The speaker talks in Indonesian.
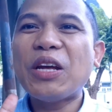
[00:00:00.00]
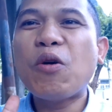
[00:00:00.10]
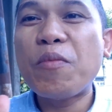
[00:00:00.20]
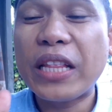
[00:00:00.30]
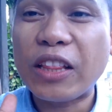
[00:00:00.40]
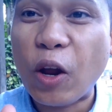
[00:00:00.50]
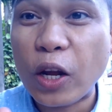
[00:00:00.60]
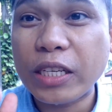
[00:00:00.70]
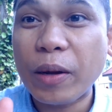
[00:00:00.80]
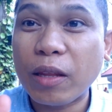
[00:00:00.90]
ini gue minta tolong
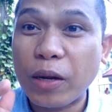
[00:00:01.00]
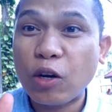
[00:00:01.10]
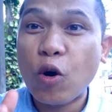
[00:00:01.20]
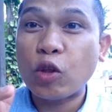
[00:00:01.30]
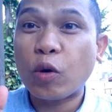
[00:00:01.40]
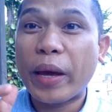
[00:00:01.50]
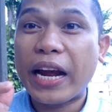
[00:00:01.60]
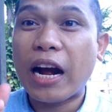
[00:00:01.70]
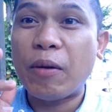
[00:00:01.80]
sama teman gue untuk megang